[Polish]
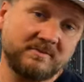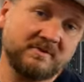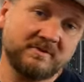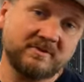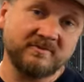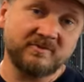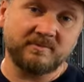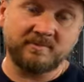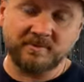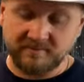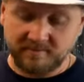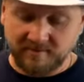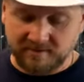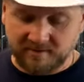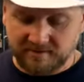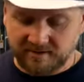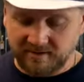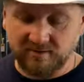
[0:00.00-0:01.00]
On to wziął pod
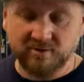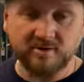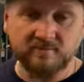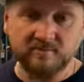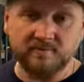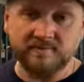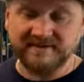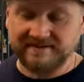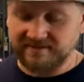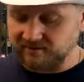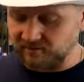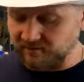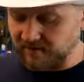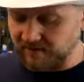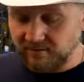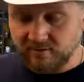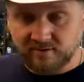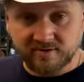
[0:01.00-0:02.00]
balonę i to mu
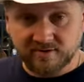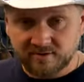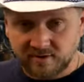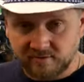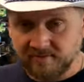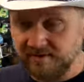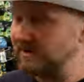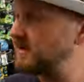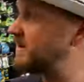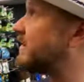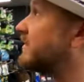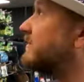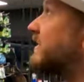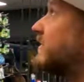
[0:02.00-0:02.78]
pasuje. To jest dobry kijek,